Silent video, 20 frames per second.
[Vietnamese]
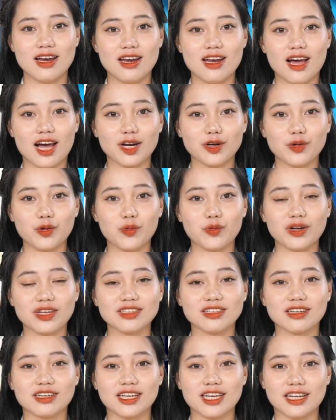lờ hát u đã
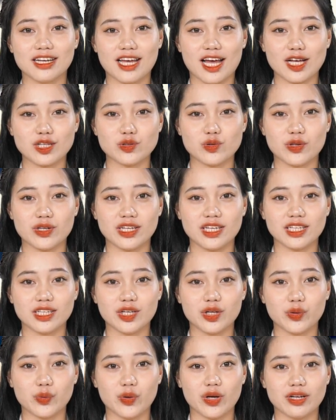thực hiện hai chuyến đi
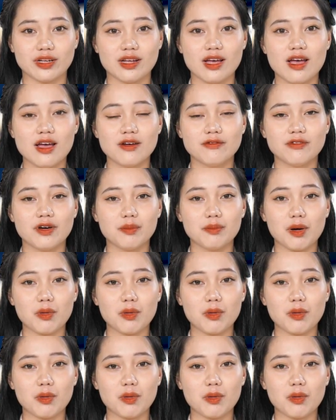thiện nguyện với